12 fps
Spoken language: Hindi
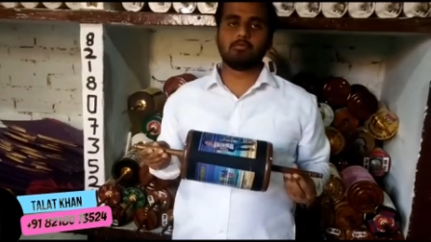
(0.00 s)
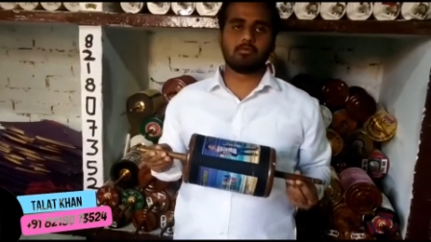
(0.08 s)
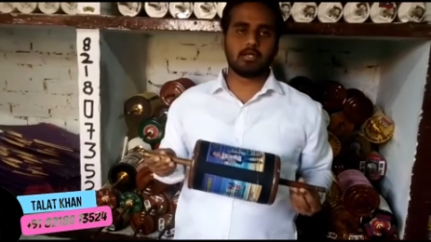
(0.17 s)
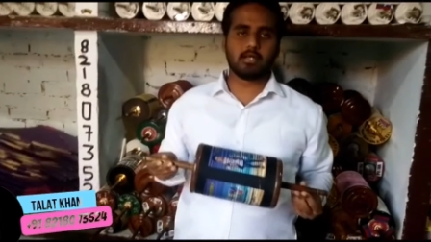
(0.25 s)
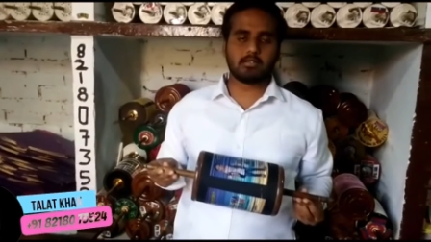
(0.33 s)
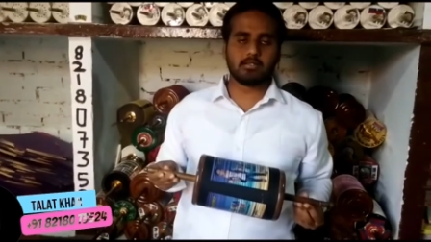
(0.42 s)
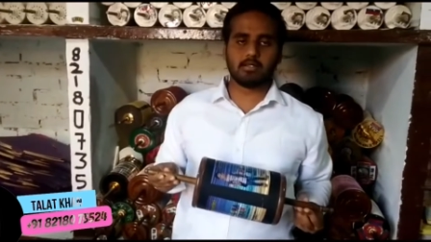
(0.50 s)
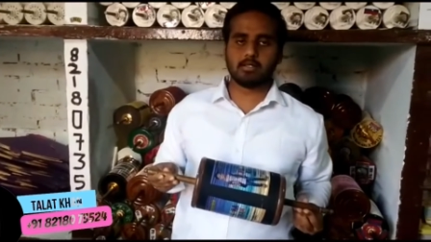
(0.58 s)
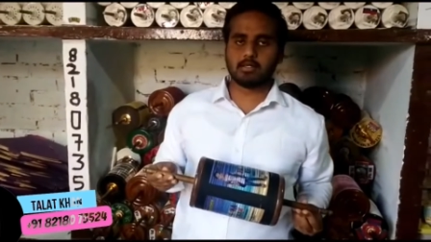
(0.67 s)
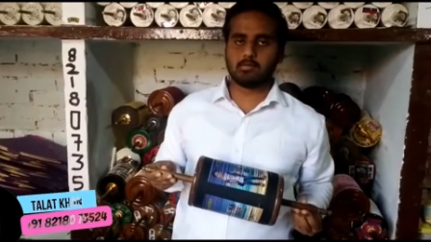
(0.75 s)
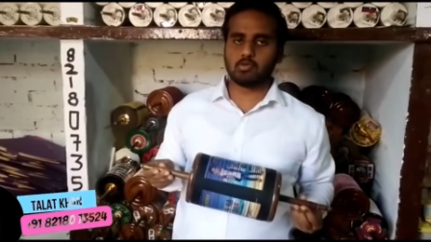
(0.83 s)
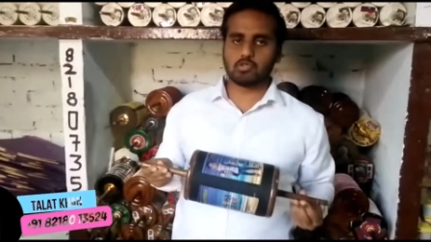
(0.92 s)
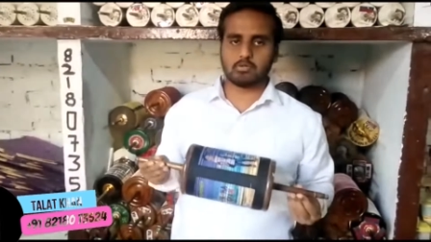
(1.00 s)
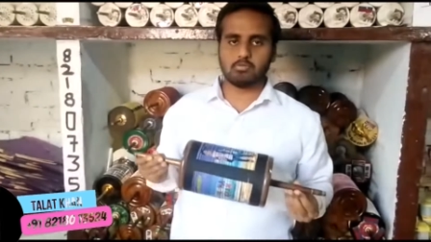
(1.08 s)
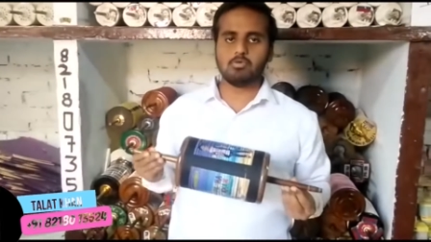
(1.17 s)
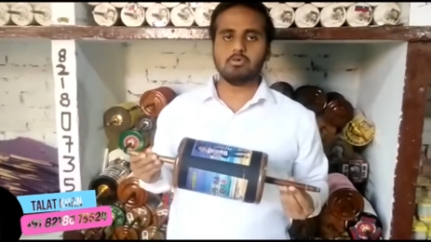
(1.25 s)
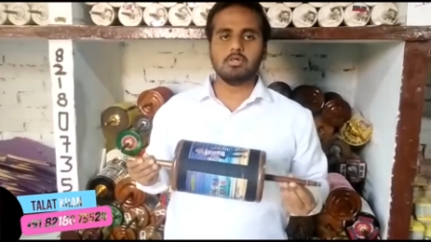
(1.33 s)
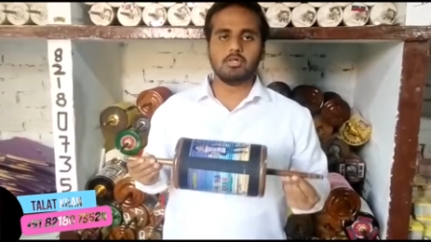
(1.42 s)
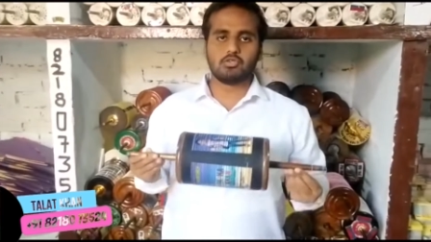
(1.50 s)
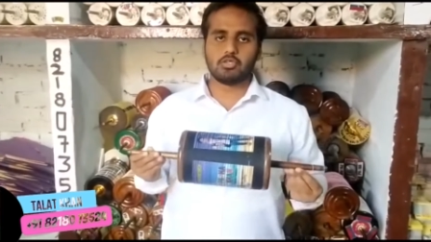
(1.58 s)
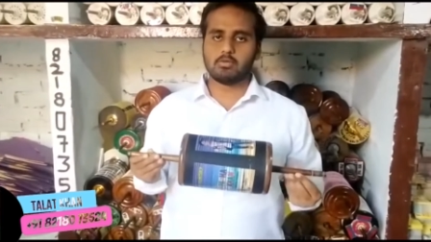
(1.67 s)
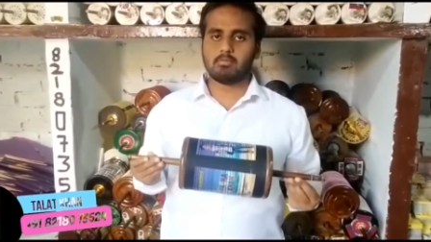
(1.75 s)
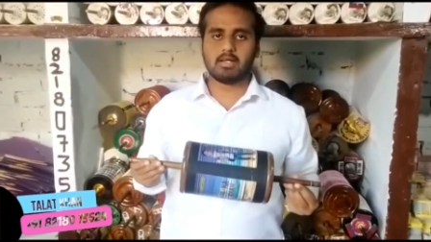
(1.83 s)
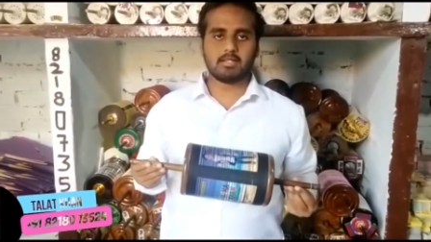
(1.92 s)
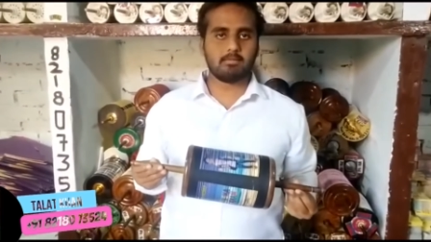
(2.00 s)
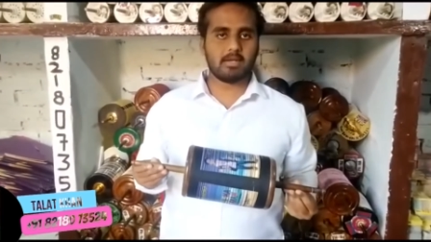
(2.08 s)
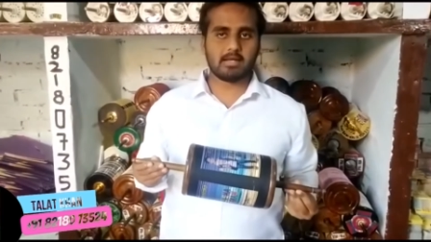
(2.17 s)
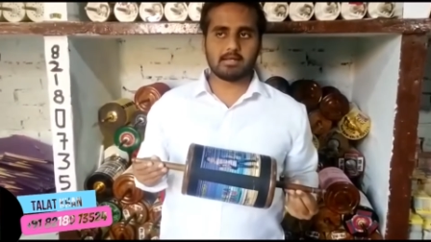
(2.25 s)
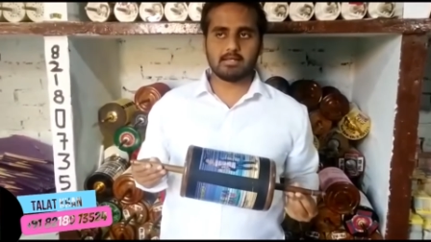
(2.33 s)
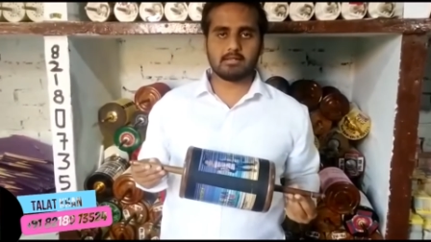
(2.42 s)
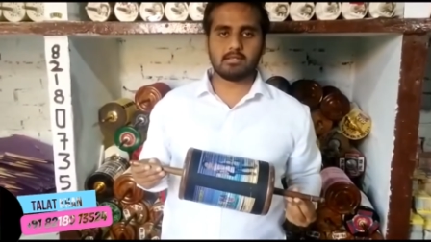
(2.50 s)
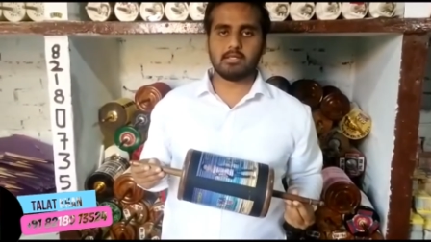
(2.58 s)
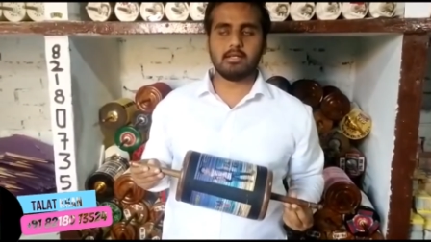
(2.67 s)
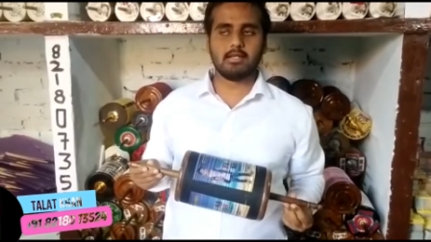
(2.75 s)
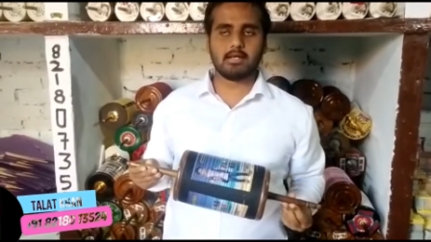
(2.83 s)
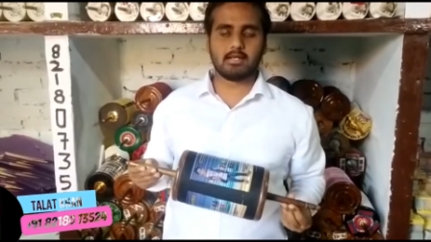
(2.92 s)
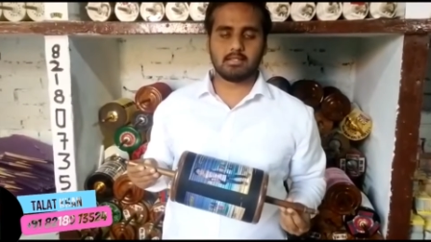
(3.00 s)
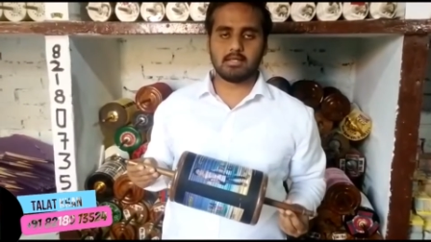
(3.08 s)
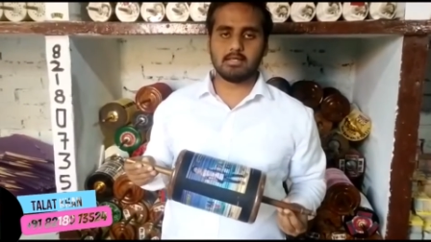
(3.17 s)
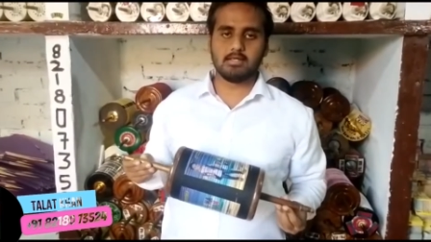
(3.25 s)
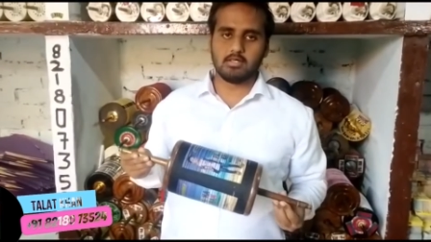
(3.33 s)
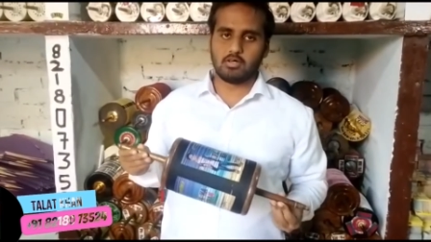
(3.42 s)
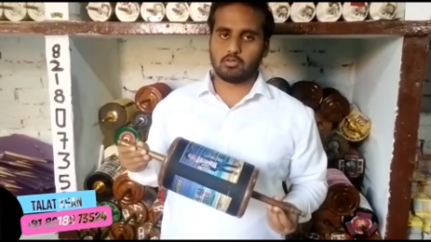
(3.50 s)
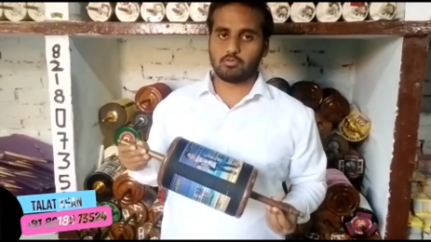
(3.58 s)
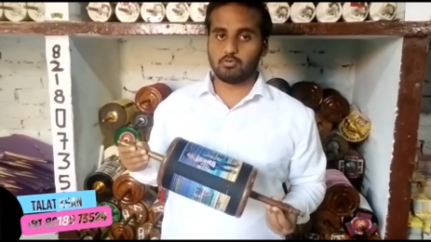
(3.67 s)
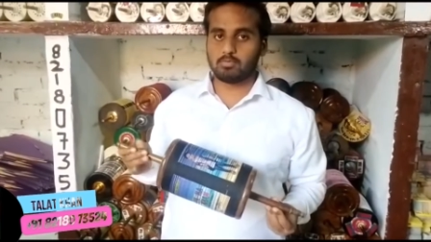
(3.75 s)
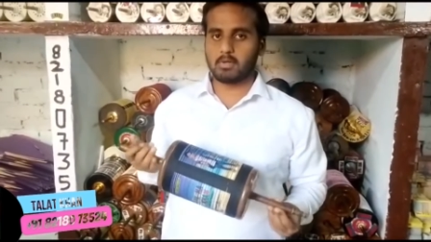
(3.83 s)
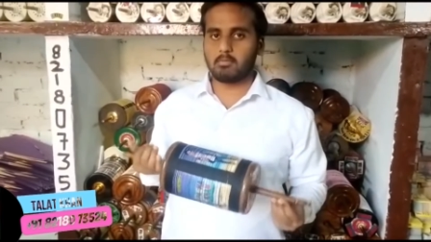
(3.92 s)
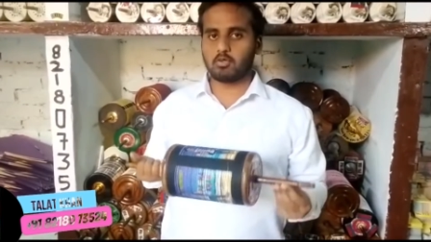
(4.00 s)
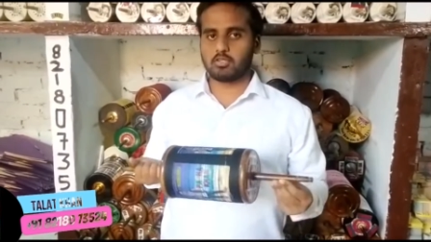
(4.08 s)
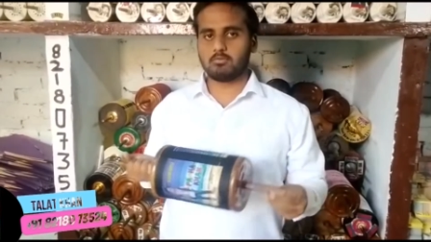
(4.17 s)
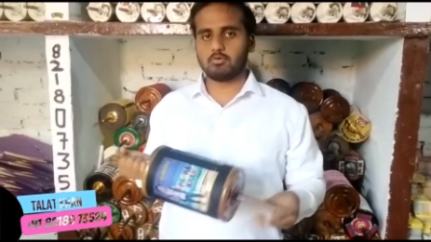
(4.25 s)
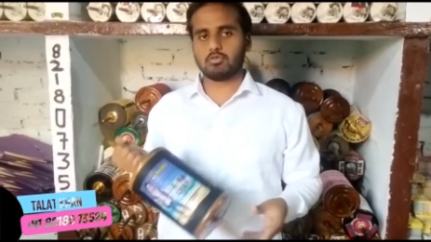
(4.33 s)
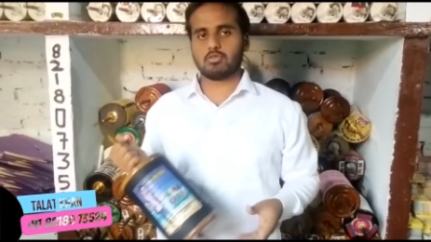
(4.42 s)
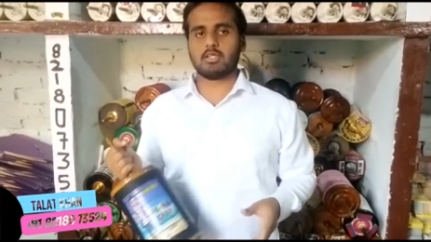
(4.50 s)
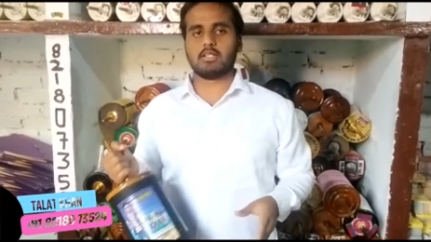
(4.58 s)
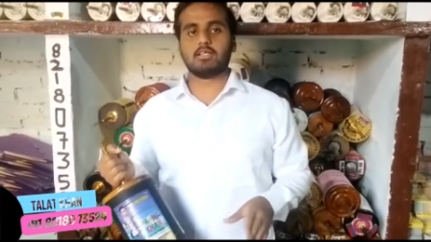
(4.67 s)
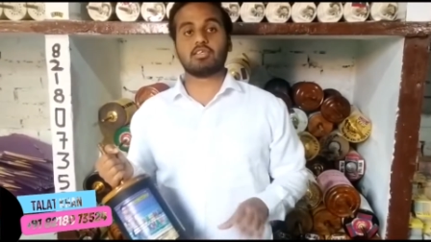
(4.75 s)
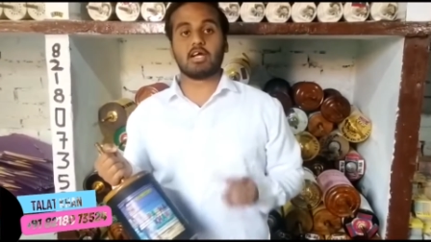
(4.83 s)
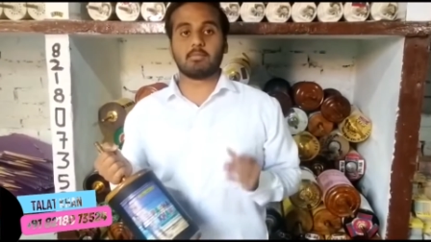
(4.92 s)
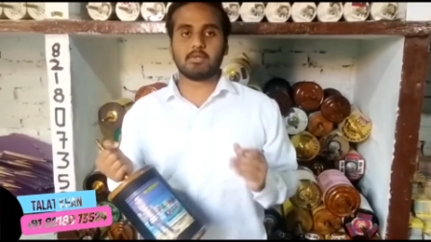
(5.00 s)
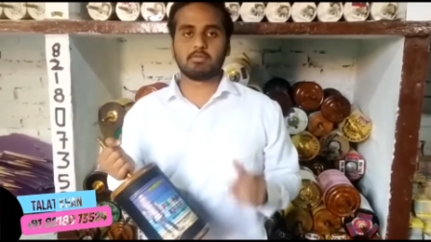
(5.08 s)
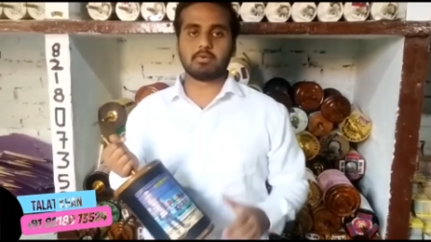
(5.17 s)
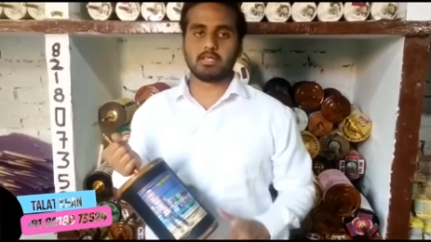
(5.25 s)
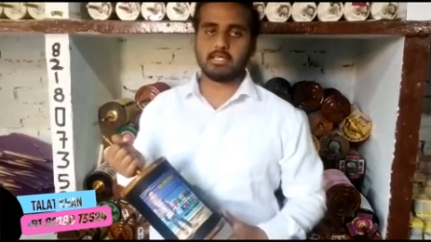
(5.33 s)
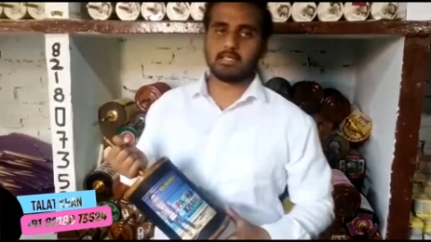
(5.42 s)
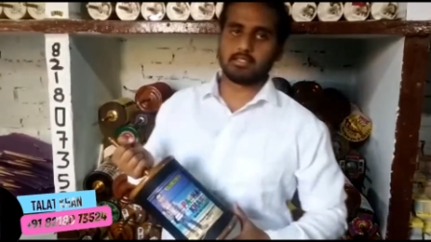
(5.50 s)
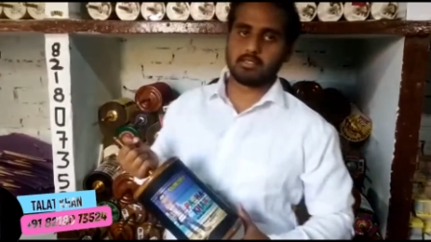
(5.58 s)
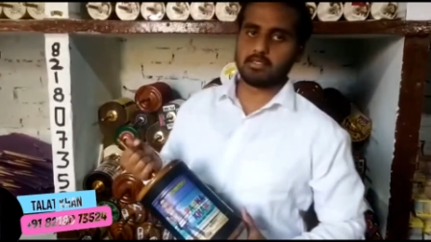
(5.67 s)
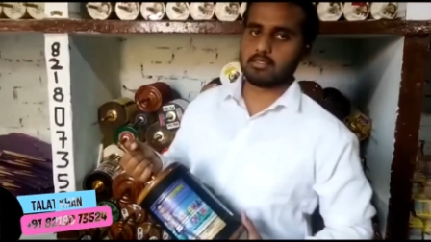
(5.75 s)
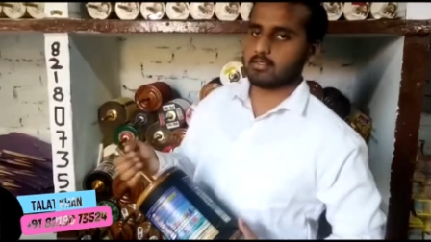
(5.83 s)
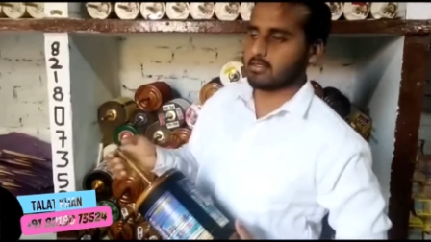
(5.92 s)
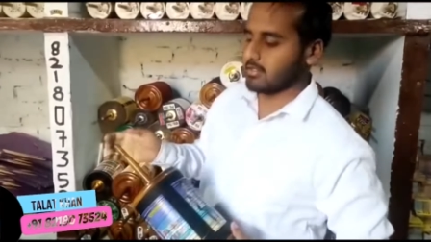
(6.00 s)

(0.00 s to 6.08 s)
है क्योंकि अगर सीलन का मौसम हो तो ये मान जब ब्लैक कलर सील नहीं खाता है और धूप का मौसम हो तो इसके अंदर शार्पनेस बढ़ जाती है